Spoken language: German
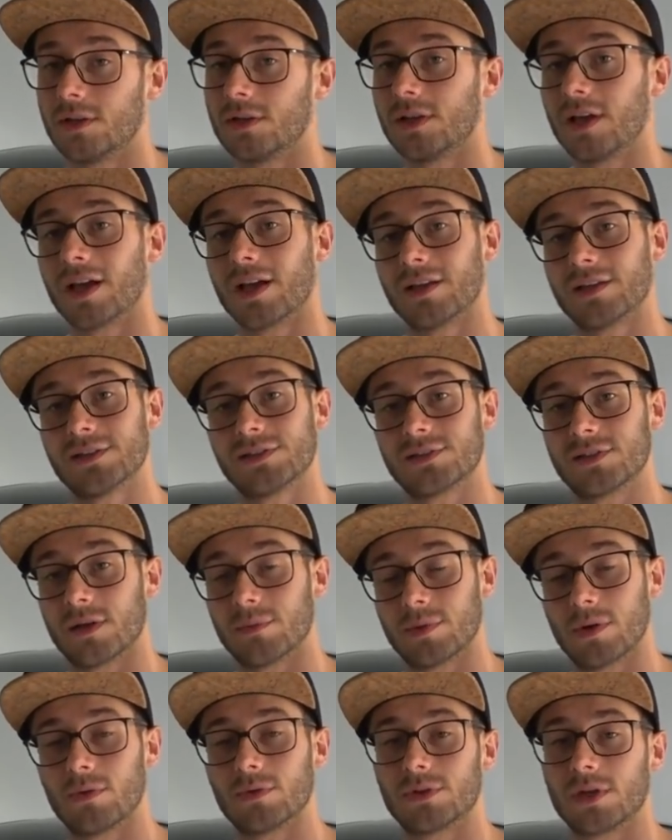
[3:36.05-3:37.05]
der Rest der
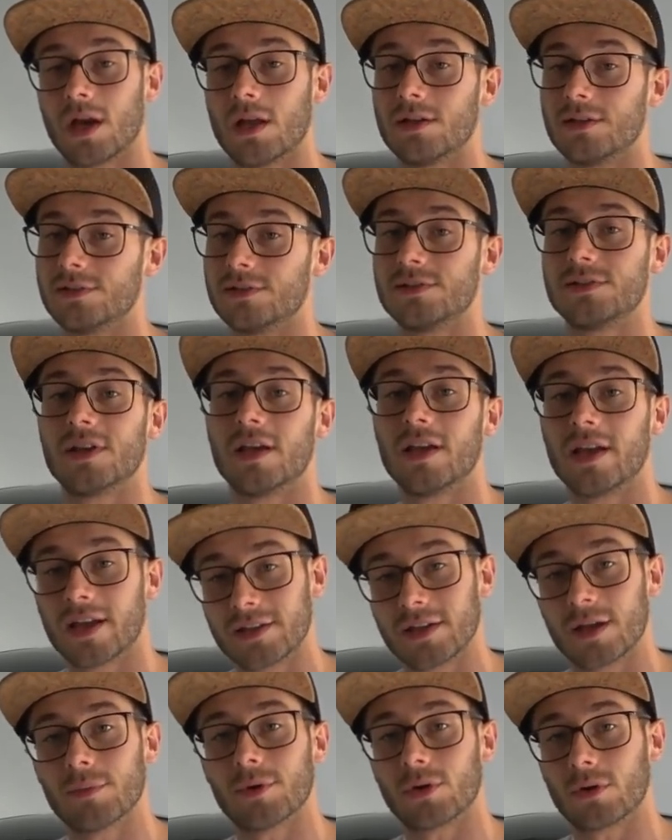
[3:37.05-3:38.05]
Bauteile sind ja
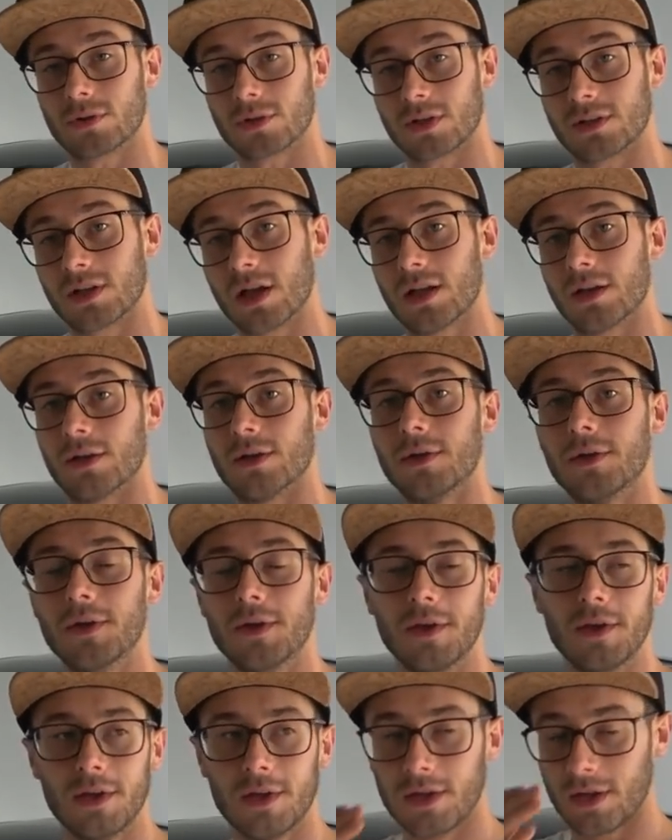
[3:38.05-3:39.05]
irgendwie immer noch da dran.
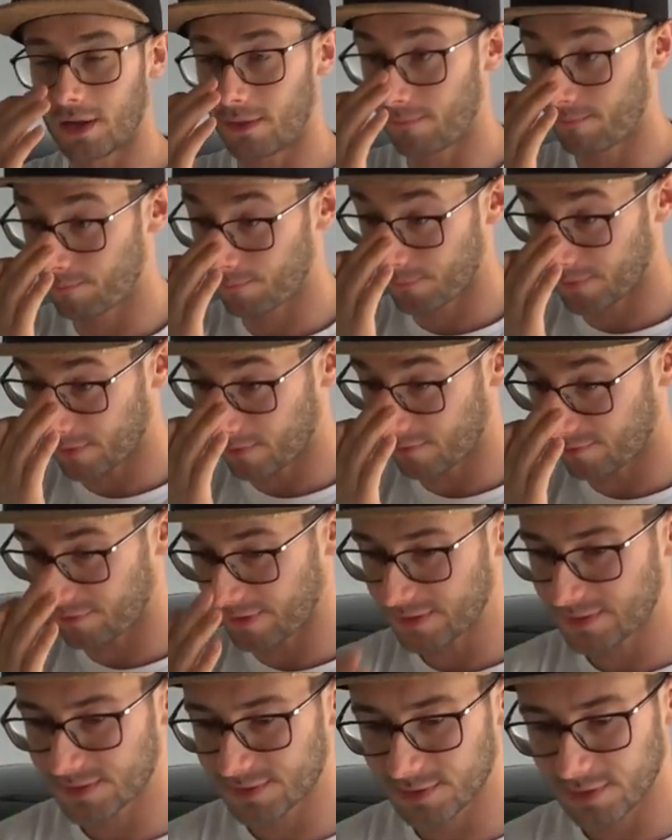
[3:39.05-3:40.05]
Ähm,
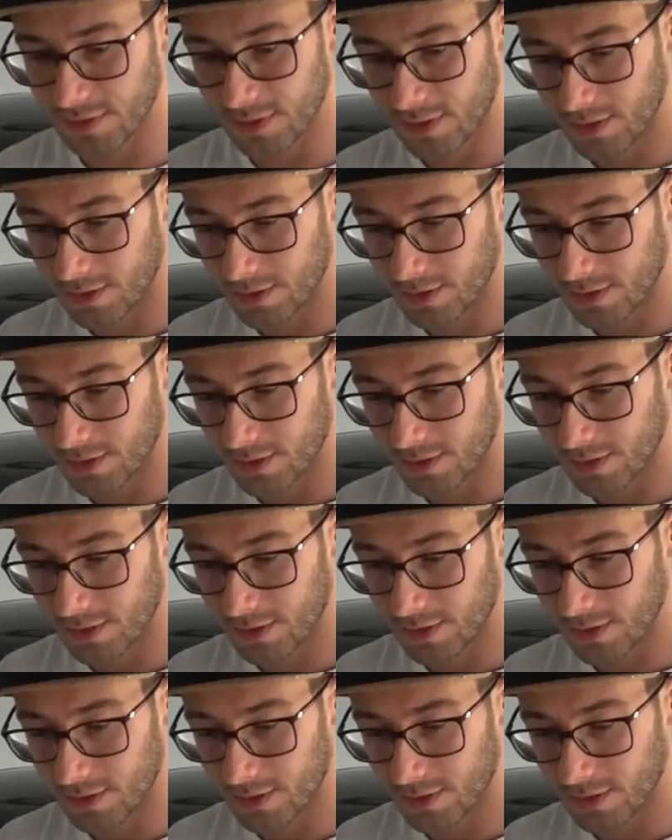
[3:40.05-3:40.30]
was